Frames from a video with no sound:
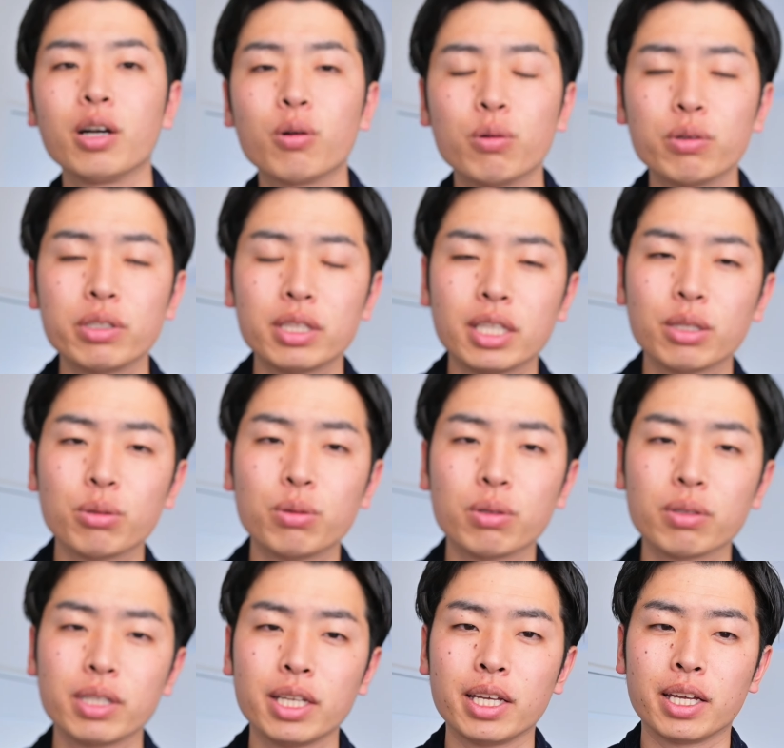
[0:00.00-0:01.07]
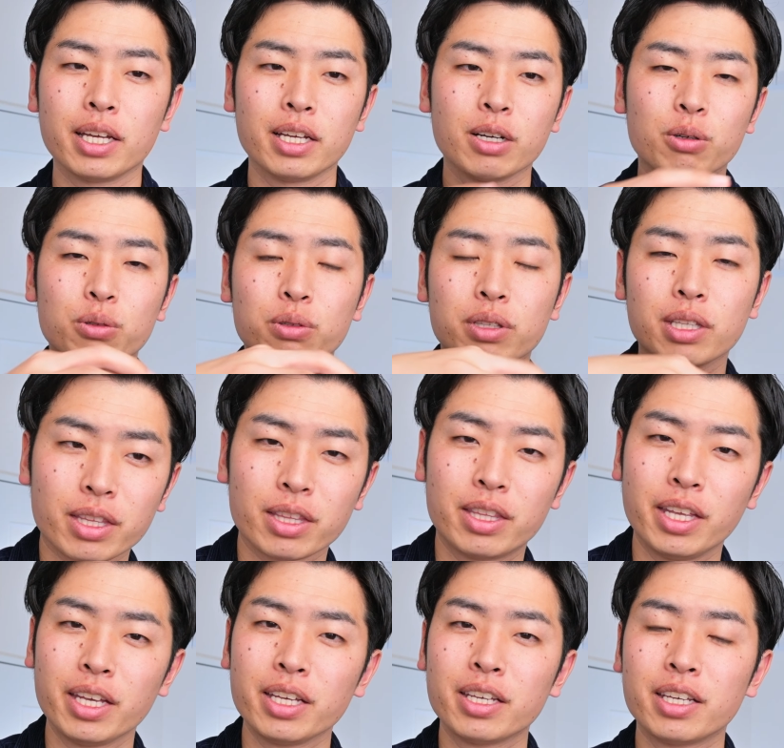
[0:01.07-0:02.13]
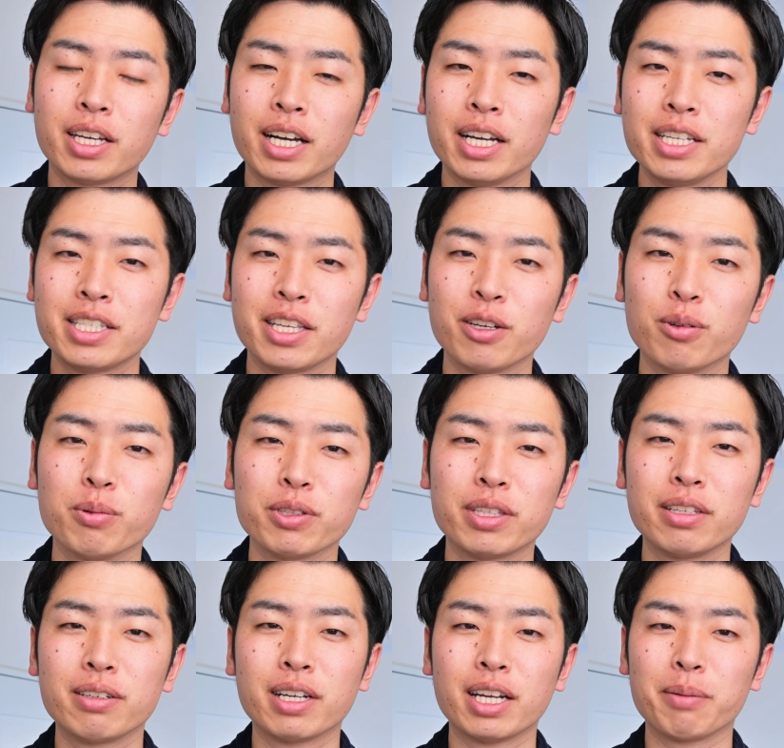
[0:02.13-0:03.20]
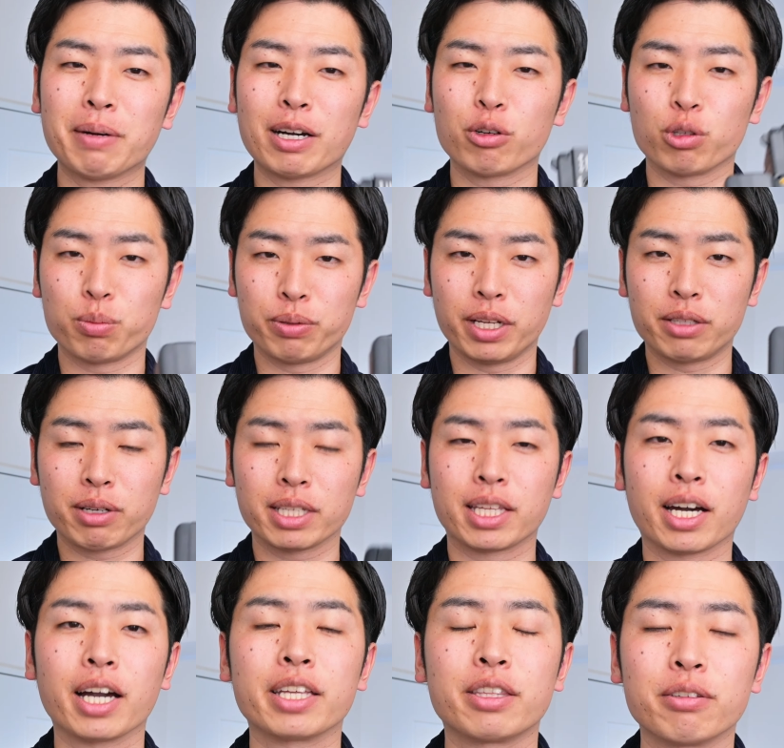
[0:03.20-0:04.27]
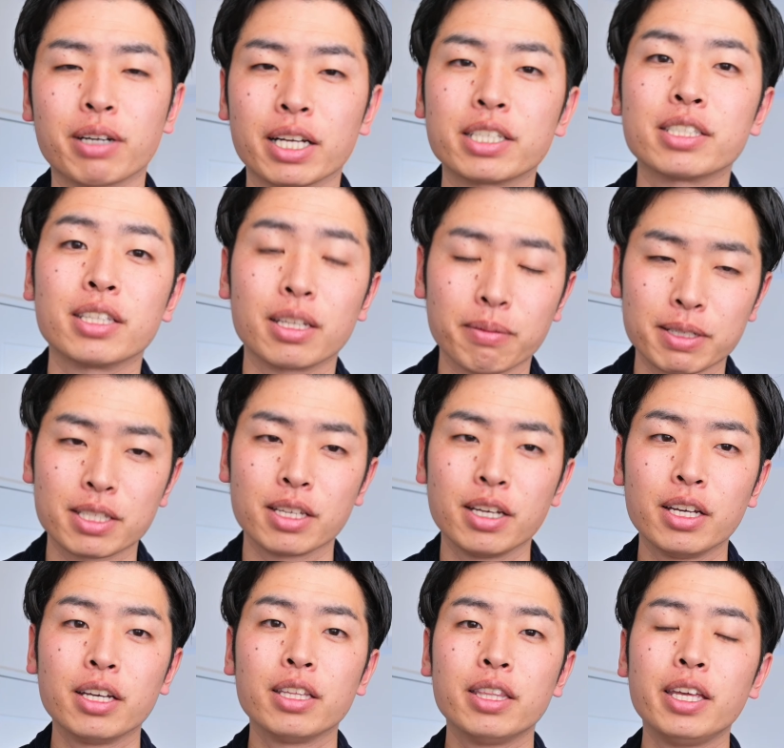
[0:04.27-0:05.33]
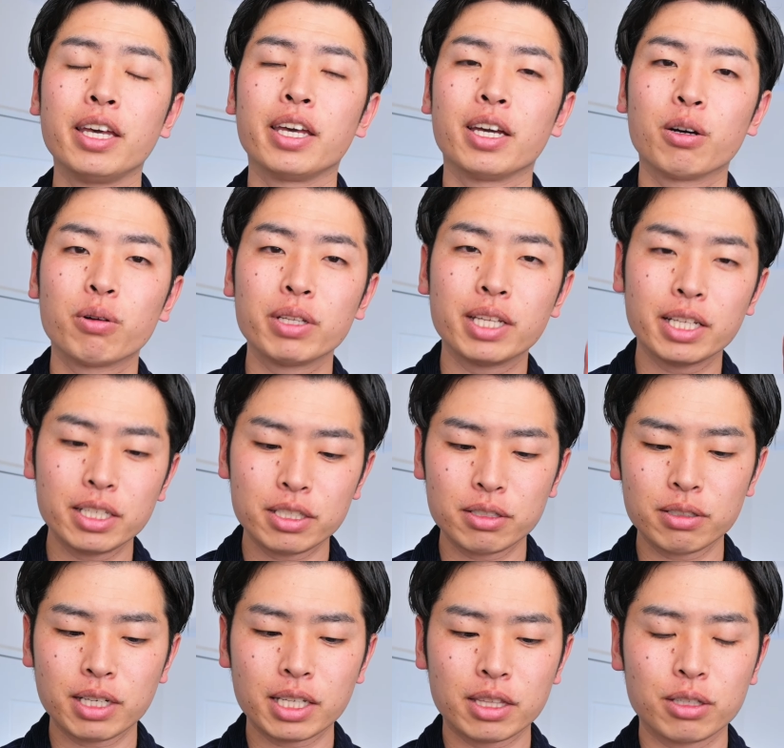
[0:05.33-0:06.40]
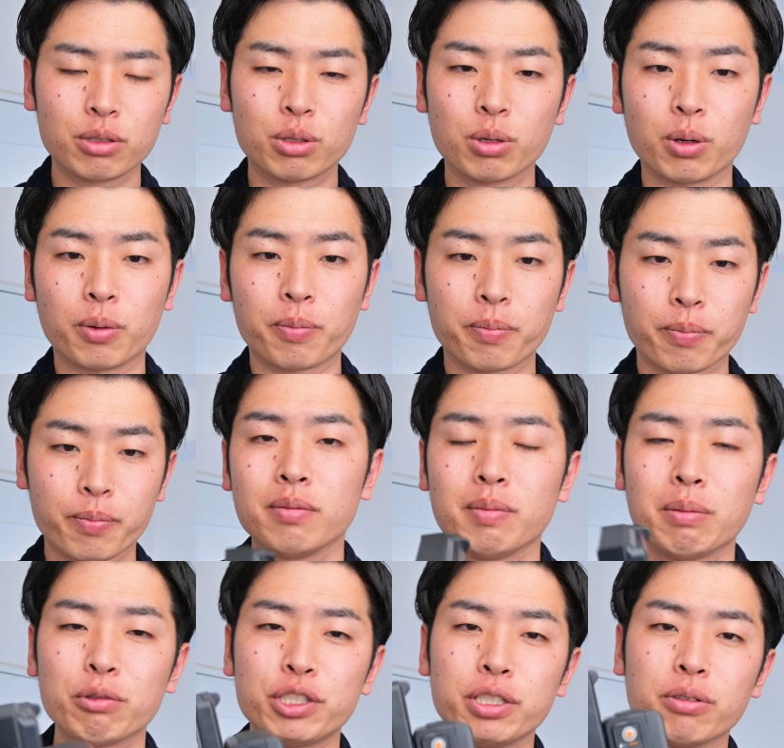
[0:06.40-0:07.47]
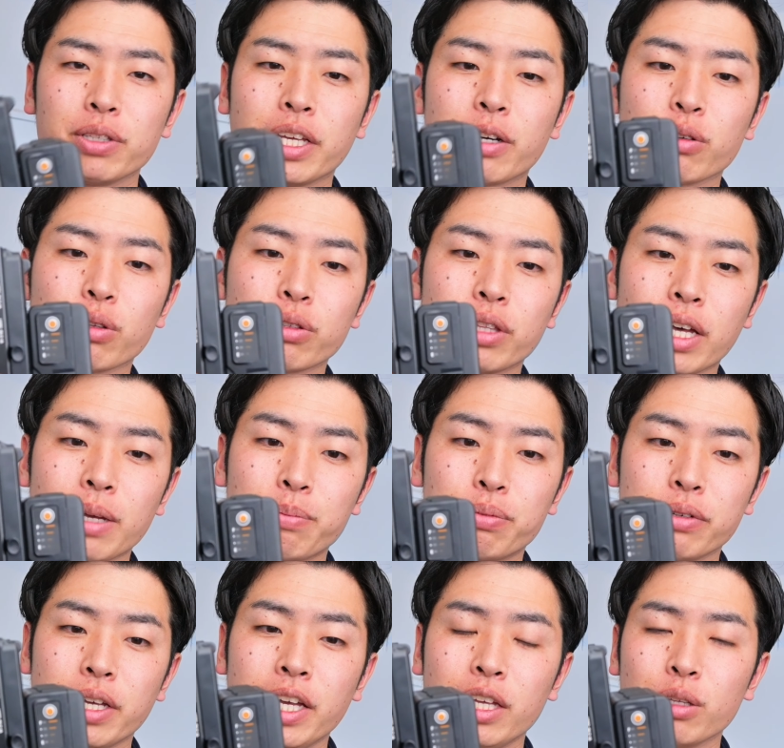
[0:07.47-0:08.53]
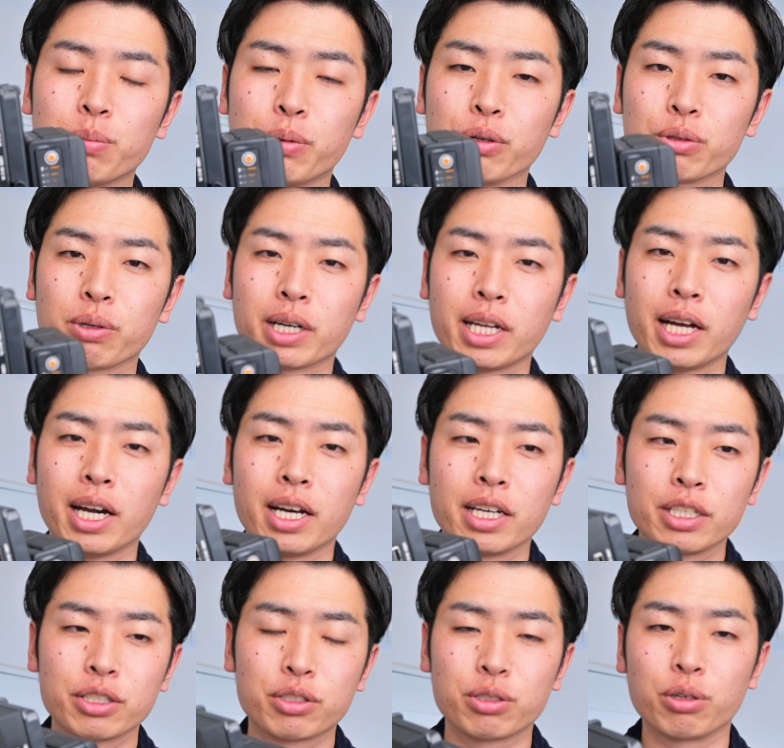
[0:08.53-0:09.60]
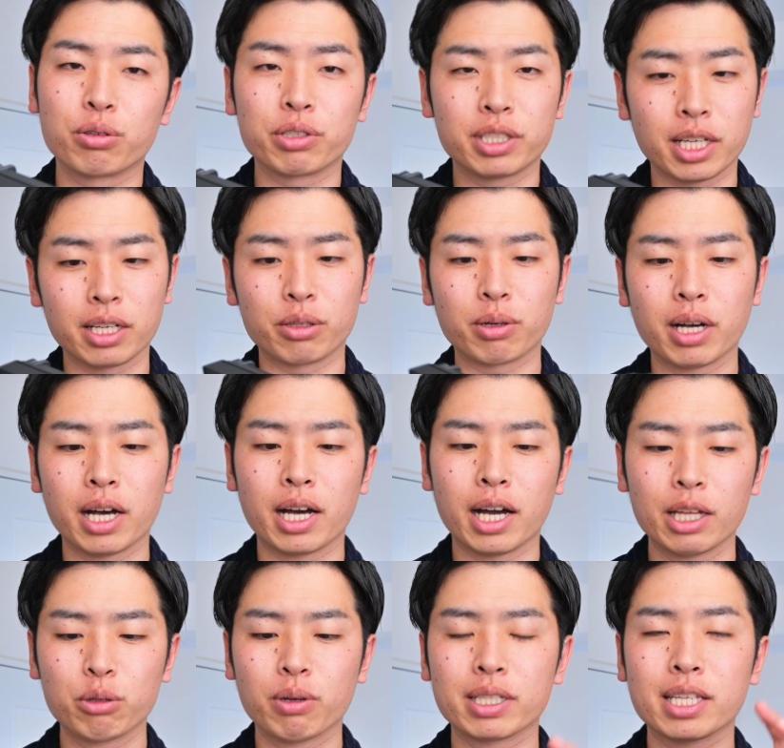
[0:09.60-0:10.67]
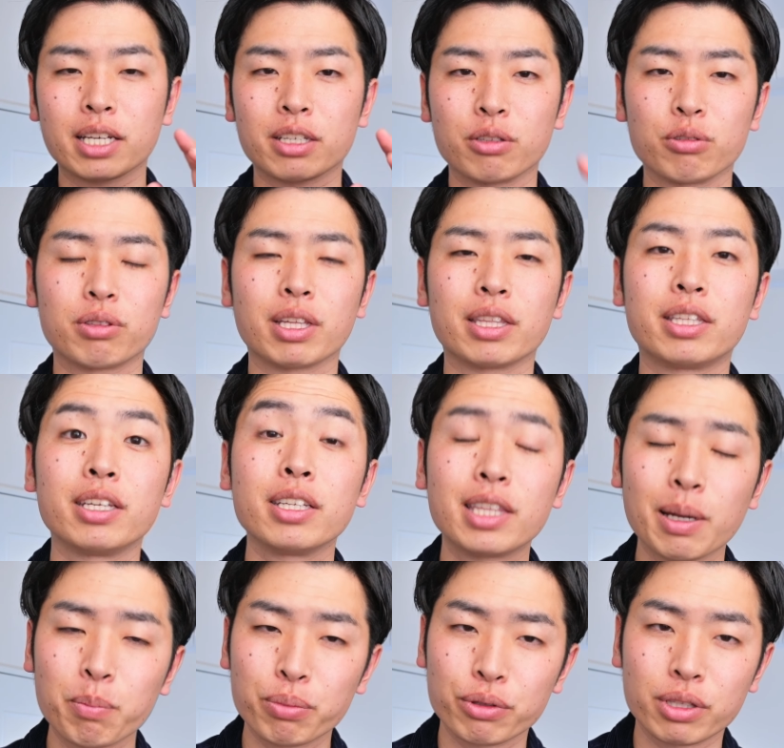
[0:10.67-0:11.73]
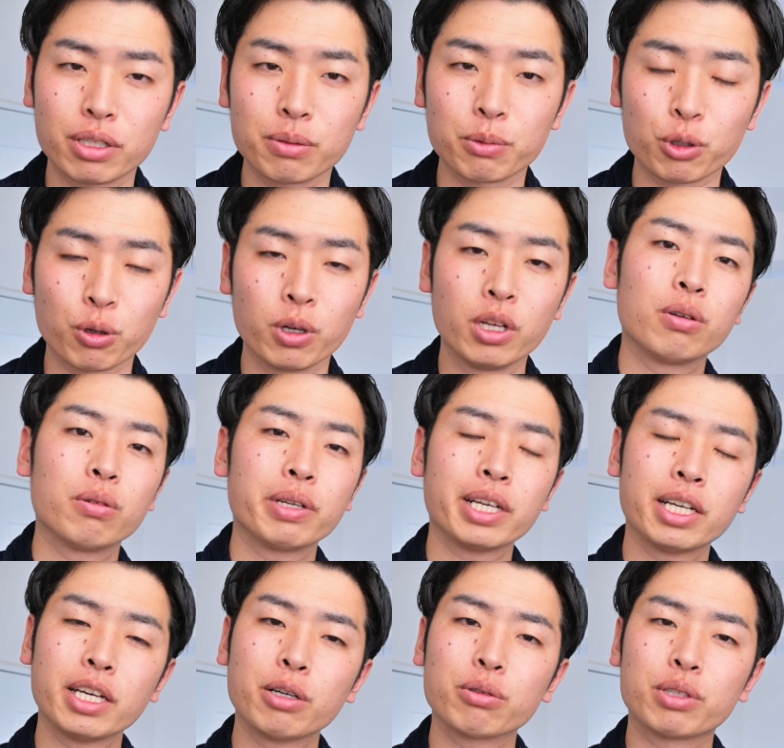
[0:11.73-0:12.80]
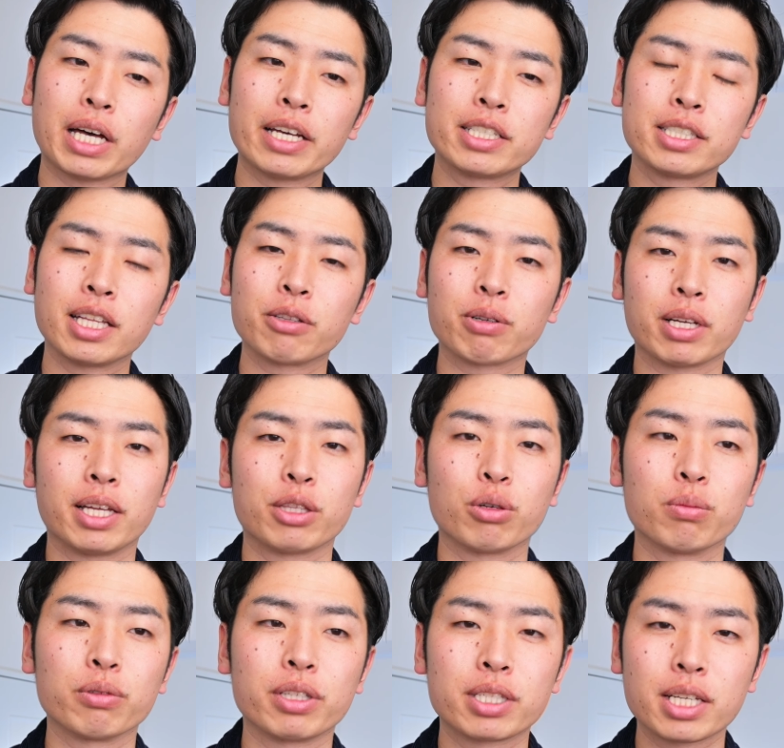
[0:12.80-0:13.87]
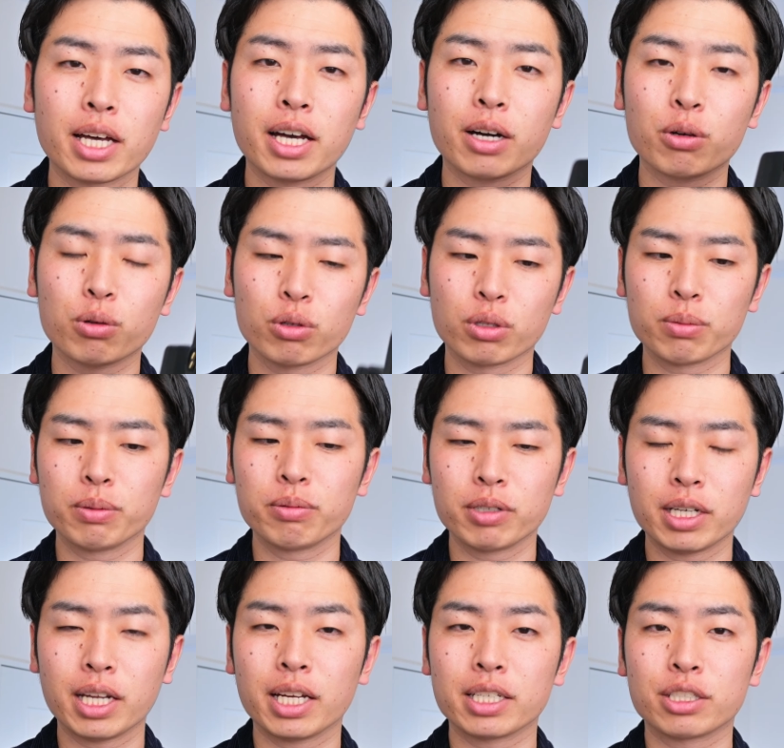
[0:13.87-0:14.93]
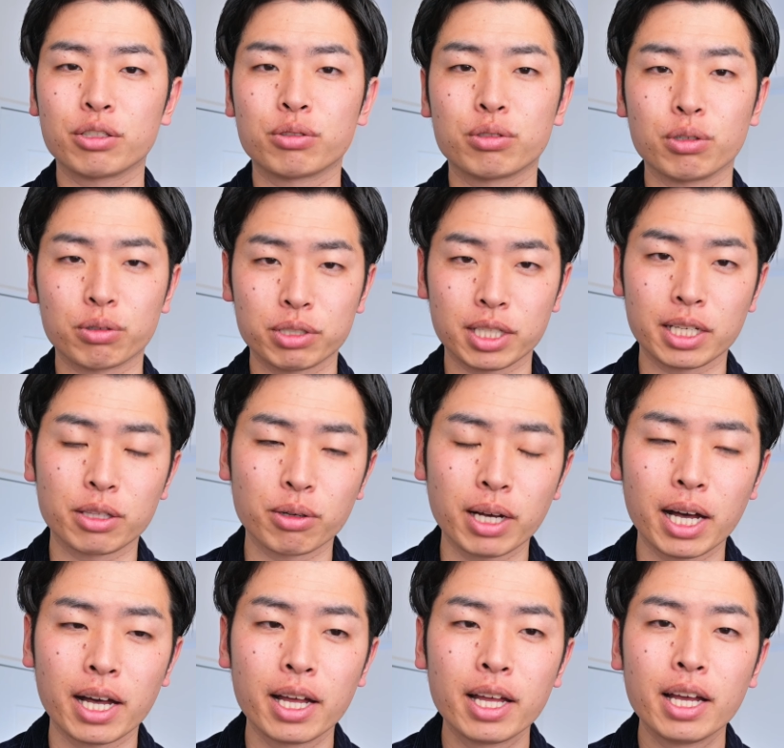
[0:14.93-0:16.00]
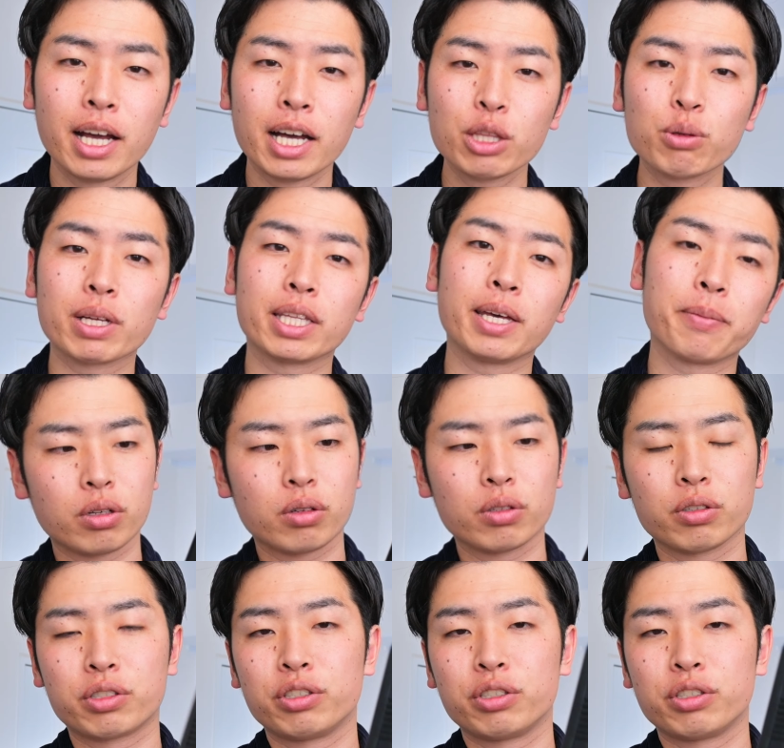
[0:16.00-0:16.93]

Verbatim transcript: こういったところで、この電気回線を持ってるから、このプレートが高いっていう感じになります。で、これ何するかっていうと、もちろんね、このタイプ A のポートから出力したりとか、あとはさっきの言った D タップっていうもの。これが結構大事なのかなと思うんですが、この部分から出力したりとか、あとはね、この